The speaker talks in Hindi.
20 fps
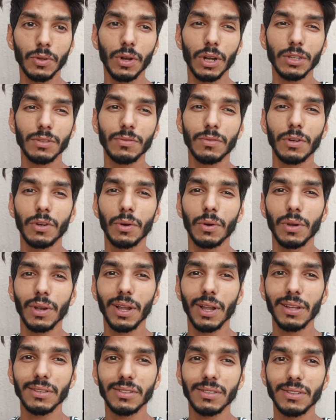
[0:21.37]
गाइस वीडियो को
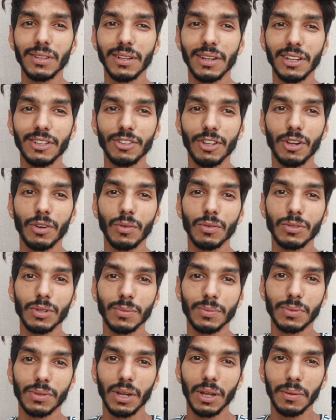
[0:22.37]
लास्ट देना है चैनल को
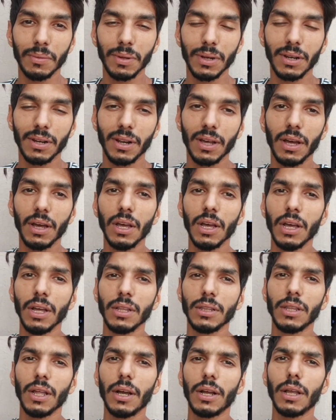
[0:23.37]
सब्सक्राइब कर लेना
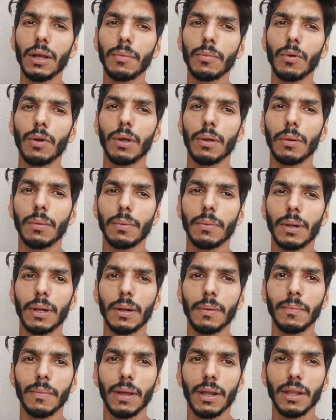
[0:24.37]
ताकि आप कोई अपडेट
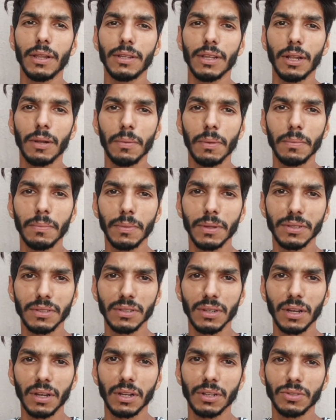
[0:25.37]
मेरे चैनल पर मिस
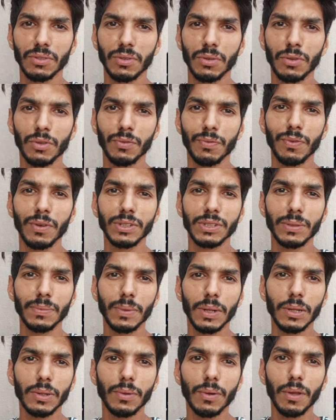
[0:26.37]
ना कर सको तो फर्स्ट
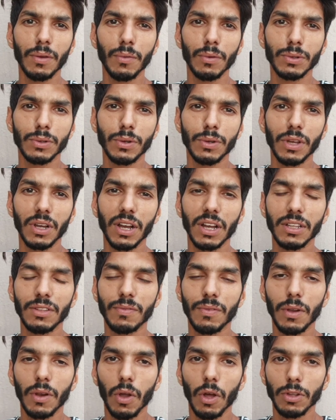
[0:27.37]
अपडेट जुड़ी वो जुड़ी गाइस
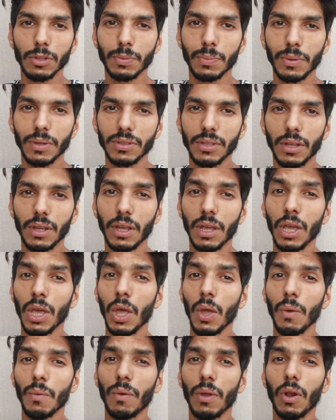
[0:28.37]
विल ऑस्प्रे से
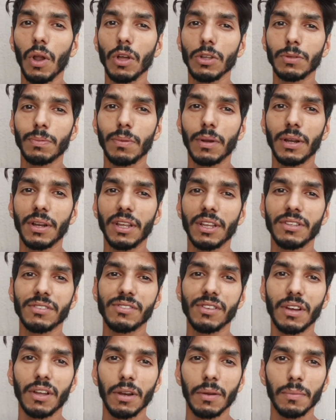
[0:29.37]
विलासप्रे ने
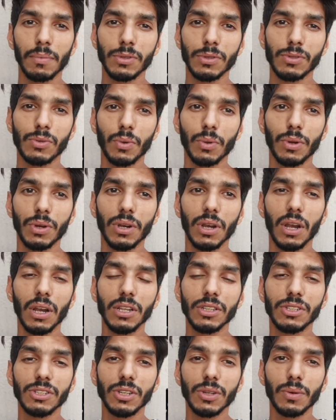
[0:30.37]
इंस्टाग्राम पे स्टोरी डाली
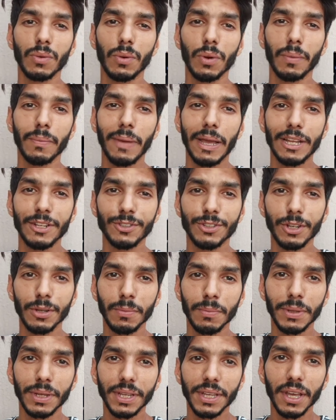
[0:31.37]
जिसे उन्होंने मेंशन
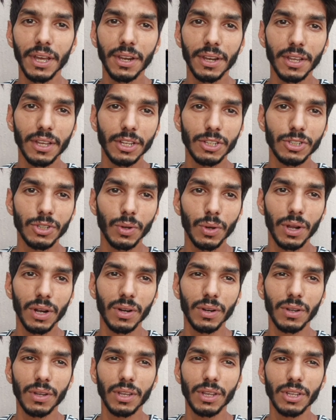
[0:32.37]
भी किया रिकीशी को
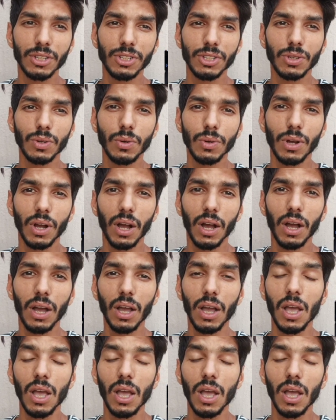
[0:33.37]
एंड रिकीशी को कहा